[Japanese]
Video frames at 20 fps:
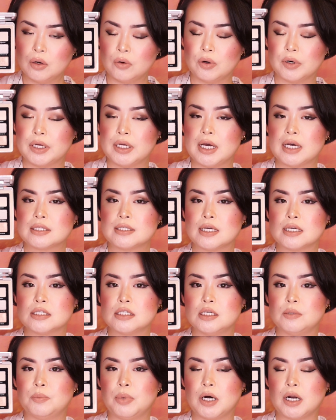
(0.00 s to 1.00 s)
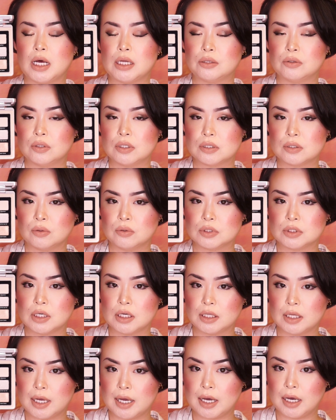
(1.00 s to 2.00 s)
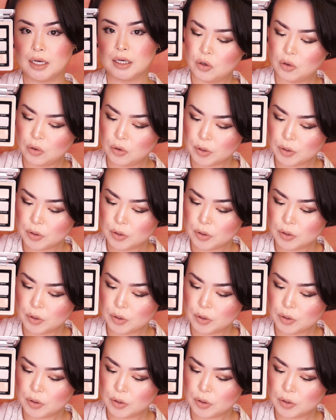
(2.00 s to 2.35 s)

これ優しいパレットでしょ、こちらね。